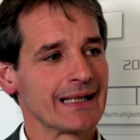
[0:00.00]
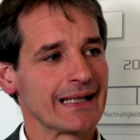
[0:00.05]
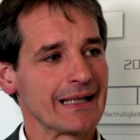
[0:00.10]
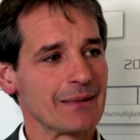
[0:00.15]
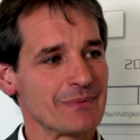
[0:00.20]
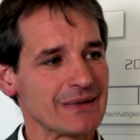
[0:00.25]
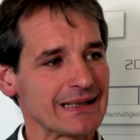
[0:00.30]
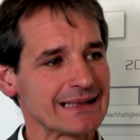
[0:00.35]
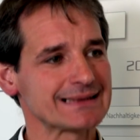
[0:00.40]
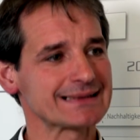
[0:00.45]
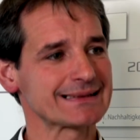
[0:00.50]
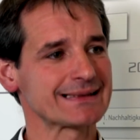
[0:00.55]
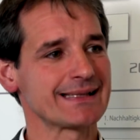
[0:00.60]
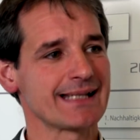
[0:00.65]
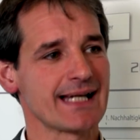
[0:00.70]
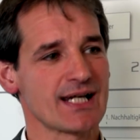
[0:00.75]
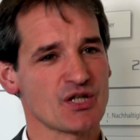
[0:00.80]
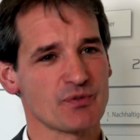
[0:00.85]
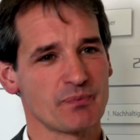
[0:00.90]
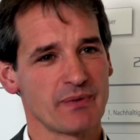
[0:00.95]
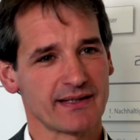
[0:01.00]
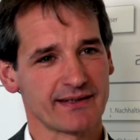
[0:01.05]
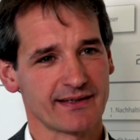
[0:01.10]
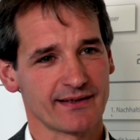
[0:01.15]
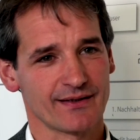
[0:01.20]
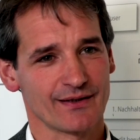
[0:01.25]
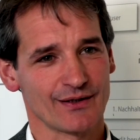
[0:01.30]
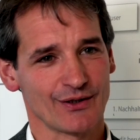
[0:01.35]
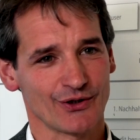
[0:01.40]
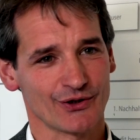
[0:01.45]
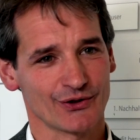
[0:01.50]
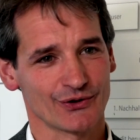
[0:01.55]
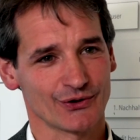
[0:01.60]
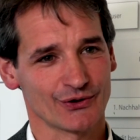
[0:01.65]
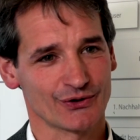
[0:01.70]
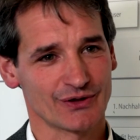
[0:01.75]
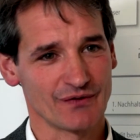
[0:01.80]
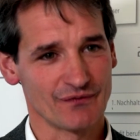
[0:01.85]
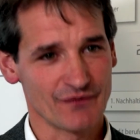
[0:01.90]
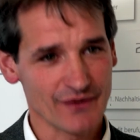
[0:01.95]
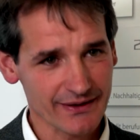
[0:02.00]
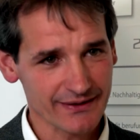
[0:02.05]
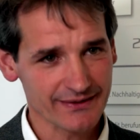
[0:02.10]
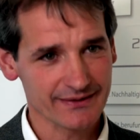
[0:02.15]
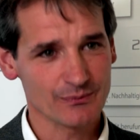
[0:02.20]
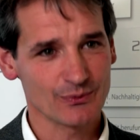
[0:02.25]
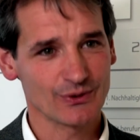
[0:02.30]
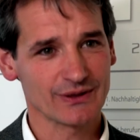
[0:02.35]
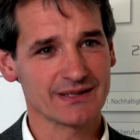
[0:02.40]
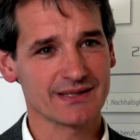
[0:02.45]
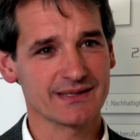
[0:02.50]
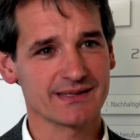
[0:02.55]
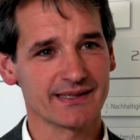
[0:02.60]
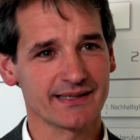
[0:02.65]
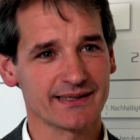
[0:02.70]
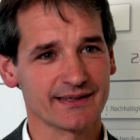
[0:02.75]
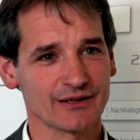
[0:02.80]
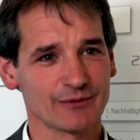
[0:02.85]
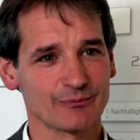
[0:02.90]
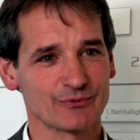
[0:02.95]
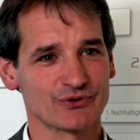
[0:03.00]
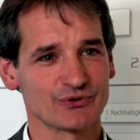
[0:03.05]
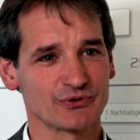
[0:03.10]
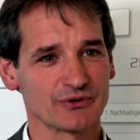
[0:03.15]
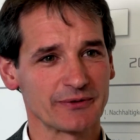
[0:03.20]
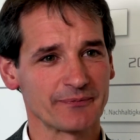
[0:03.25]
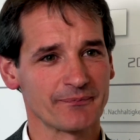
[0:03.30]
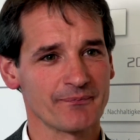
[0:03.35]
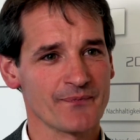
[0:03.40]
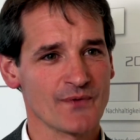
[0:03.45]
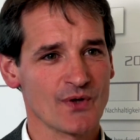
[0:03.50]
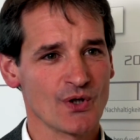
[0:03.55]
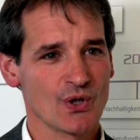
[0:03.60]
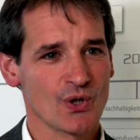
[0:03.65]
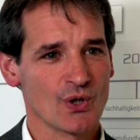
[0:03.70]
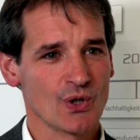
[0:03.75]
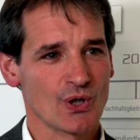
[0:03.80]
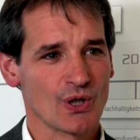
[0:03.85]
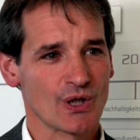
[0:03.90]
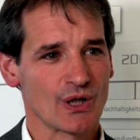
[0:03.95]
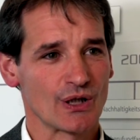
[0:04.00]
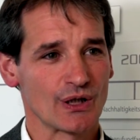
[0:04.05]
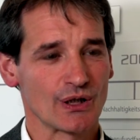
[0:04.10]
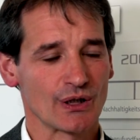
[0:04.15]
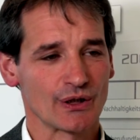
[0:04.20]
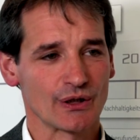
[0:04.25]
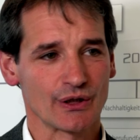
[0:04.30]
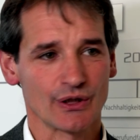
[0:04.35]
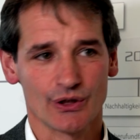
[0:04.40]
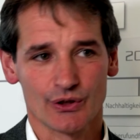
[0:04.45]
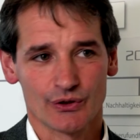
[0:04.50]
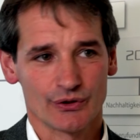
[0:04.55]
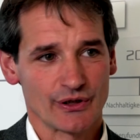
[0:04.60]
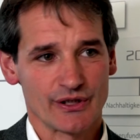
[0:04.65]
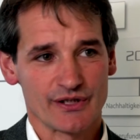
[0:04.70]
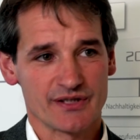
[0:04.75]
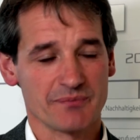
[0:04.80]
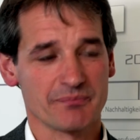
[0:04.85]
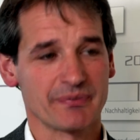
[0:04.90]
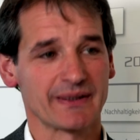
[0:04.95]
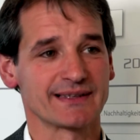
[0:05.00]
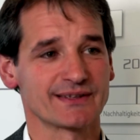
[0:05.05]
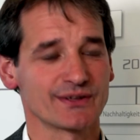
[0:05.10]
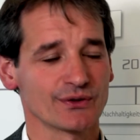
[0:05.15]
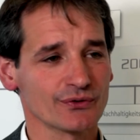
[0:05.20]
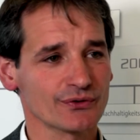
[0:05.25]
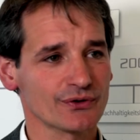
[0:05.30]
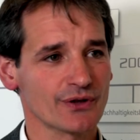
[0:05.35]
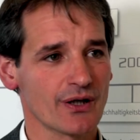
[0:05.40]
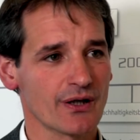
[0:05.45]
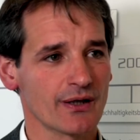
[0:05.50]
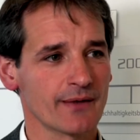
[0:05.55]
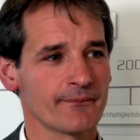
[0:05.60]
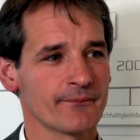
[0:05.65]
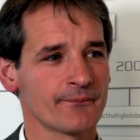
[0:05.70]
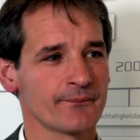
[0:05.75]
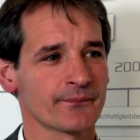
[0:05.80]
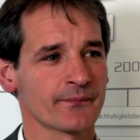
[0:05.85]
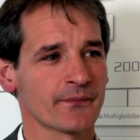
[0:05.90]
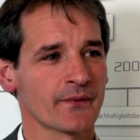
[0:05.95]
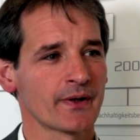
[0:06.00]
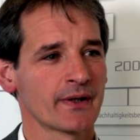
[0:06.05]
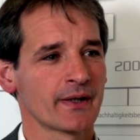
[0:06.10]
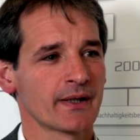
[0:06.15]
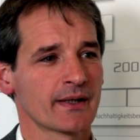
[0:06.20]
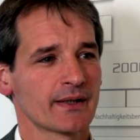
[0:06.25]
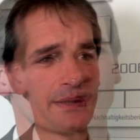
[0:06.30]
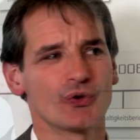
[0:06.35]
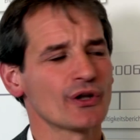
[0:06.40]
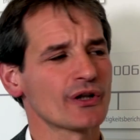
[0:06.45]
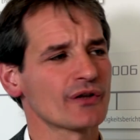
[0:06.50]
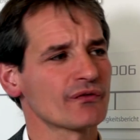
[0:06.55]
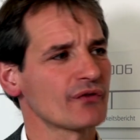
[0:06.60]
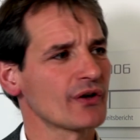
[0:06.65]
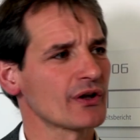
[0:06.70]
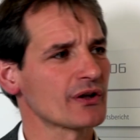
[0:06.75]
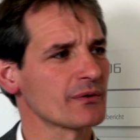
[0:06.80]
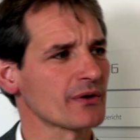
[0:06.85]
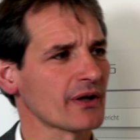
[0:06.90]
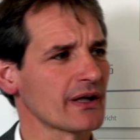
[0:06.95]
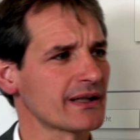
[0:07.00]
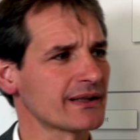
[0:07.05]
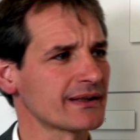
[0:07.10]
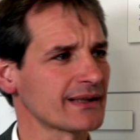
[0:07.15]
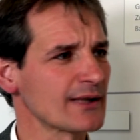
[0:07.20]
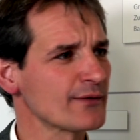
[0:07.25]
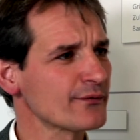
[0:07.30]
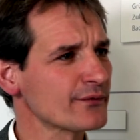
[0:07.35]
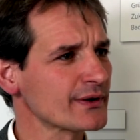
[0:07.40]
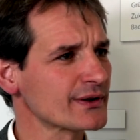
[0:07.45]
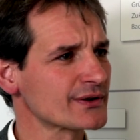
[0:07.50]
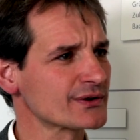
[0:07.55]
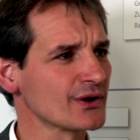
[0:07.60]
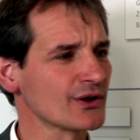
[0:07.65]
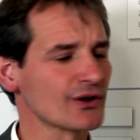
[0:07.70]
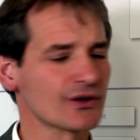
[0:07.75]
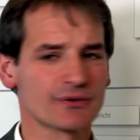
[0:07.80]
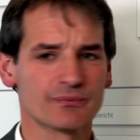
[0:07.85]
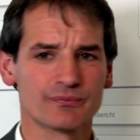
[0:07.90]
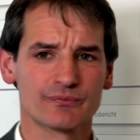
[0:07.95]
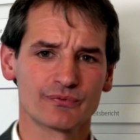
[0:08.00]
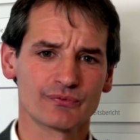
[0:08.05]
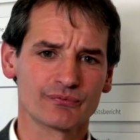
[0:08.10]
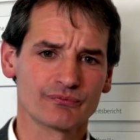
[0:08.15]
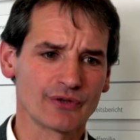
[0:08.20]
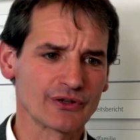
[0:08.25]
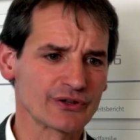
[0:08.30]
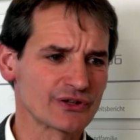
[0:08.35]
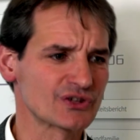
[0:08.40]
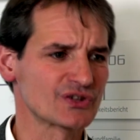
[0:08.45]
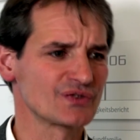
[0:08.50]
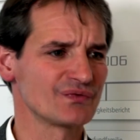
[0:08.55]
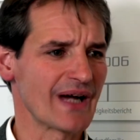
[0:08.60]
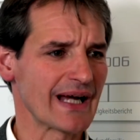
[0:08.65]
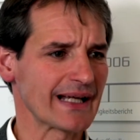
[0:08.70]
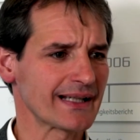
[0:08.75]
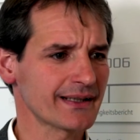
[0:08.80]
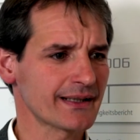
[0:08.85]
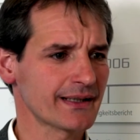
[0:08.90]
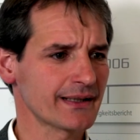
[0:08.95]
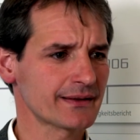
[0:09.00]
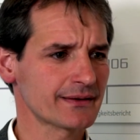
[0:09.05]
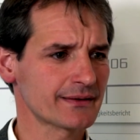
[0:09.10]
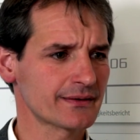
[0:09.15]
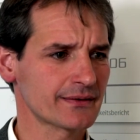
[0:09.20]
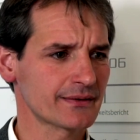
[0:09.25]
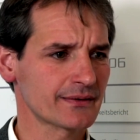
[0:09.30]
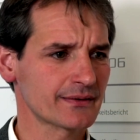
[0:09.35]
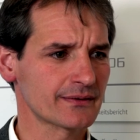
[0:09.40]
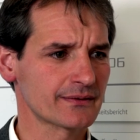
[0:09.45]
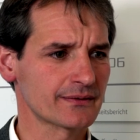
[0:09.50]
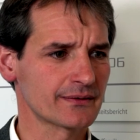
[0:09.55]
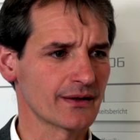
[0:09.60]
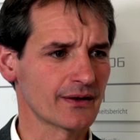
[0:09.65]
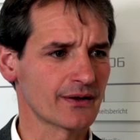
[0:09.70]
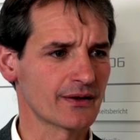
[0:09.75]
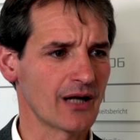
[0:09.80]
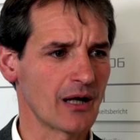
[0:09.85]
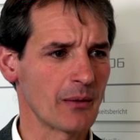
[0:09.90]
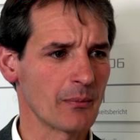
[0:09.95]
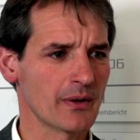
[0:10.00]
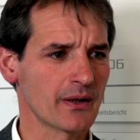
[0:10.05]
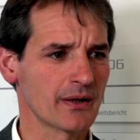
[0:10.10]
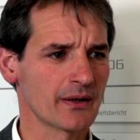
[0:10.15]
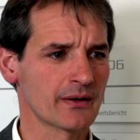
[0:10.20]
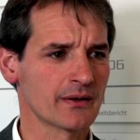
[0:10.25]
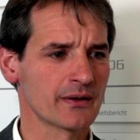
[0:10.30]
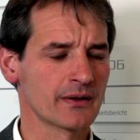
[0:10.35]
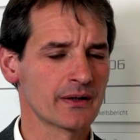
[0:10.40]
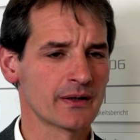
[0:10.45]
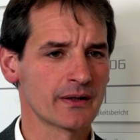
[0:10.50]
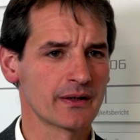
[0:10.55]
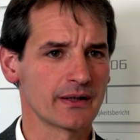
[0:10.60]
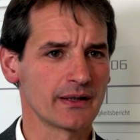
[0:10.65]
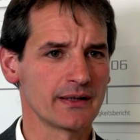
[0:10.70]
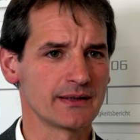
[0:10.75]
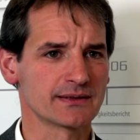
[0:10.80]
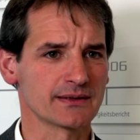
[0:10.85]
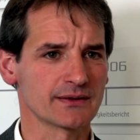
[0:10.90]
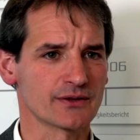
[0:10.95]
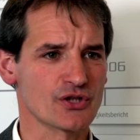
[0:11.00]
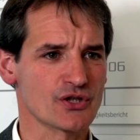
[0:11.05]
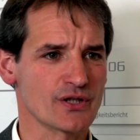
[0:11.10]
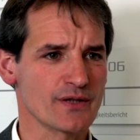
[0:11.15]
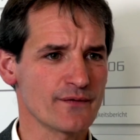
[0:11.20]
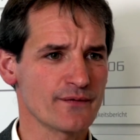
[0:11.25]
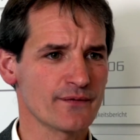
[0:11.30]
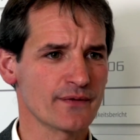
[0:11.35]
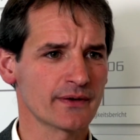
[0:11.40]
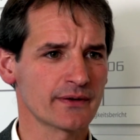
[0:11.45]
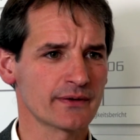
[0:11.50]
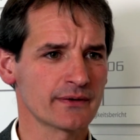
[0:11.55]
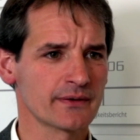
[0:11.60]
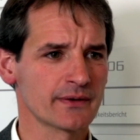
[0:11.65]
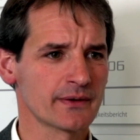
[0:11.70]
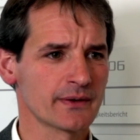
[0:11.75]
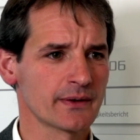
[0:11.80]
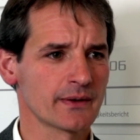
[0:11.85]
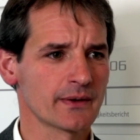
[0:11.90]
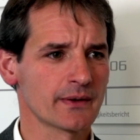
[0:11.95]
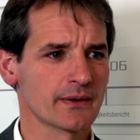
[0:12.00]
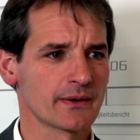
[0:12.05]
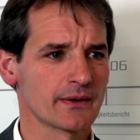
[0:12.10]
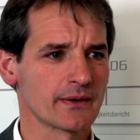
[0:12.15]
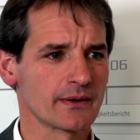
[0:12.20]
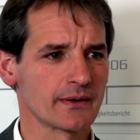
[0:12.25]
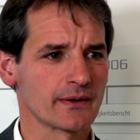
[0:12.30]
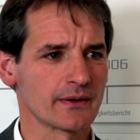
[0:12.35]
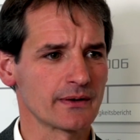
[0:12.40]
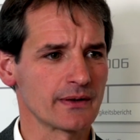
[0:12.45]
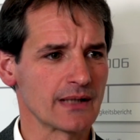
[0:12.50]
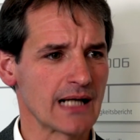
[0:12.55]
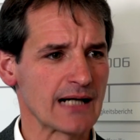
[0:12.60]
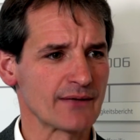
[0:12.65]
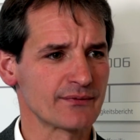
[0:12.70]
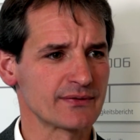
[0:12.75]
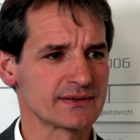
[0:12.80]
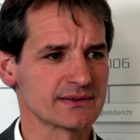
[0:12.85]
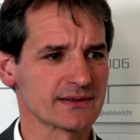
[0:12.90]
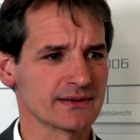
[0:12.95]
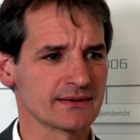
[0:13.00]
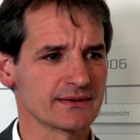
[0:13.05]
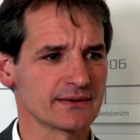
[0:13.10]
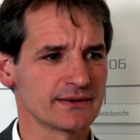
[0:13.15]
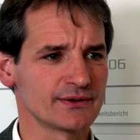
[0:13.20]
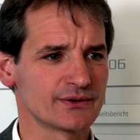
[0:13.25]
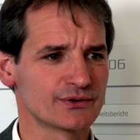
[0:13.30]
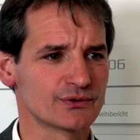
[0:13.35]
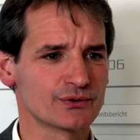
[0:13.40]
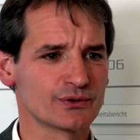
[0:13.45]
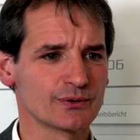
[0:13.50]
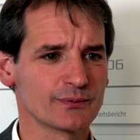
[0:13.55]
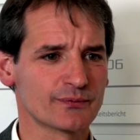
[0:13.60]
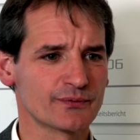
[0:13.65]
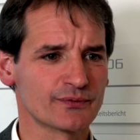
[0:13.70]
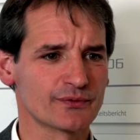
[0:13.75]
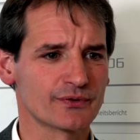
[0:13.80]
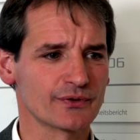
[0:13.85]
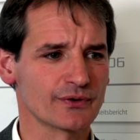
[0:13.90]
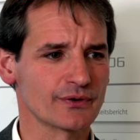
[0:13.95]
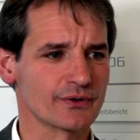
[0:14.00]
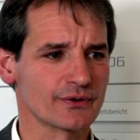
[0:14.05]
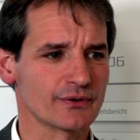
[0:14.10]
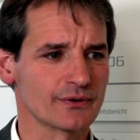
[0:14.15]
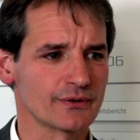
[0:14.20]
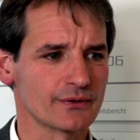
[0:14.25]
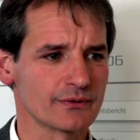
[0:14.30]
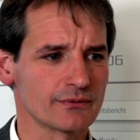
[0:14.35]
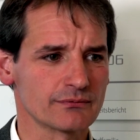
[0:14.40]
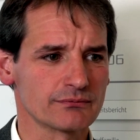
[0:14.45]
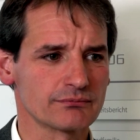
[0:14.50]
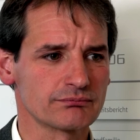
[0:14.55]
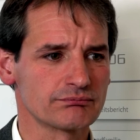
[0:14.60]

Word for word: Im letzten Jahr sperrte dann auch noch der Wirt im Ortszentrum zu. Äh, er ist in Pension gegangen. Und irgendwer hat dann recht treffend gesagt, wenn es so weitergeht, dann kann man in St. Stephan äh, bisschen in Zukunft äh,